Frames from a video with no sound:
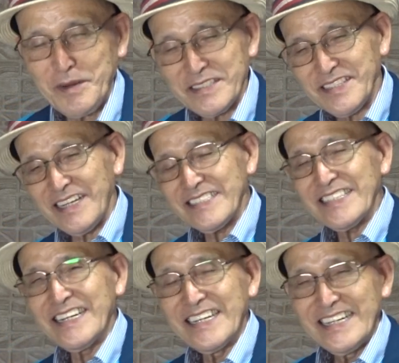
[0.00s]
爆剤
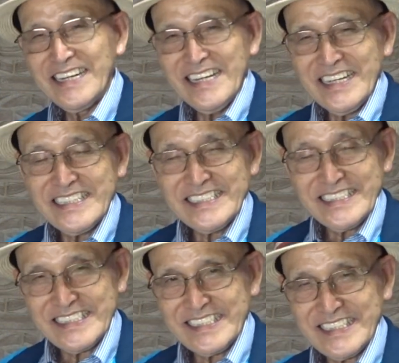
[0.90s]

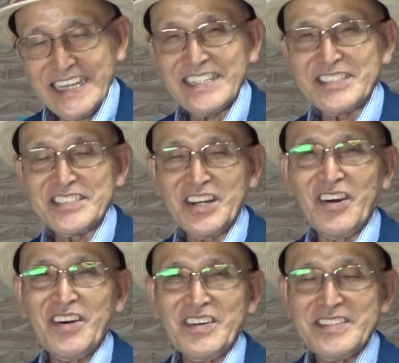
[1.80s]
研究所